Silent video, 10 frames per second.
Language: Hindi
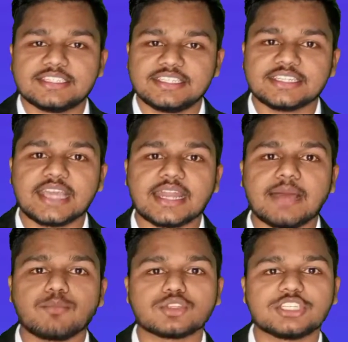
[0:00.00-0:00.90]
जिनका
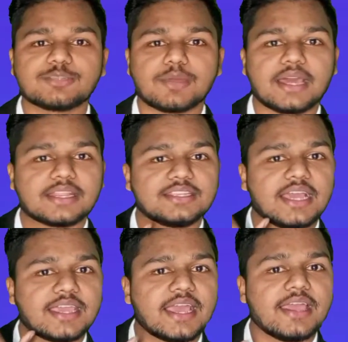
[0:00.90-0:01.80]
नाम कुछ इस प्रकार
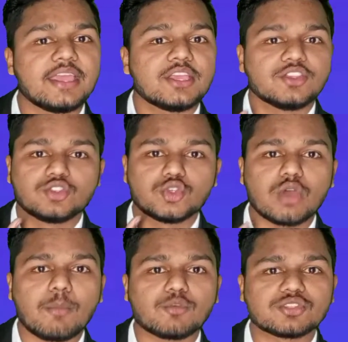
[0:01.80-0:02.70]
दिया गया है जो
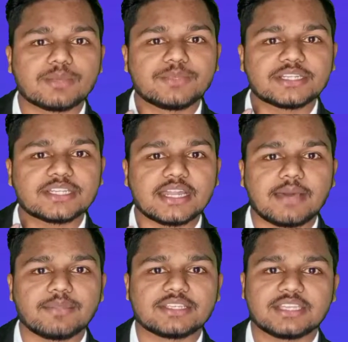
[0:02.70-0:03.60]
आप उन सब्जेक्ट का
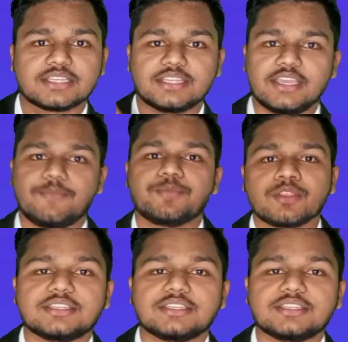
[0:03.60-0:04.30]
नाम देख सकते हैं